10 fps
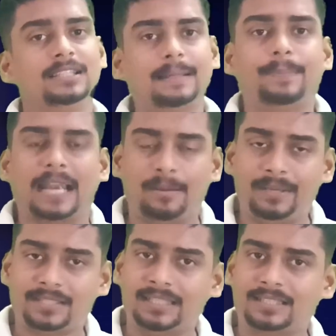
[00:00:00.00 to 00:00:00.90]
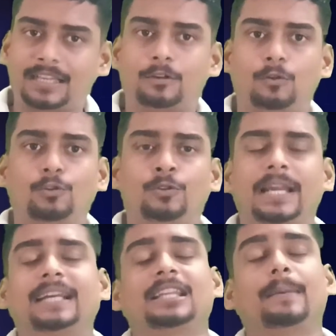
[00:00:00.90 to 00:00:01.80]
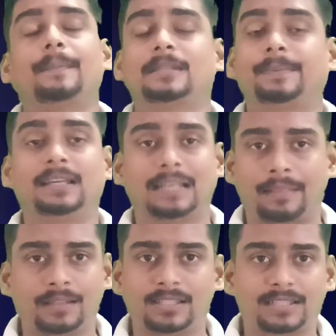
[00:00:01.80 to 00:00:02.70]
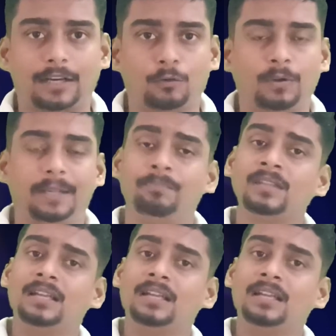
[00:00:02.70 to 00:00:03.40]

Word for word: जब एडमिशन इसका क्लोज हो जाएगा तब आप सबकी क्लासेज स्टार्ट होंगी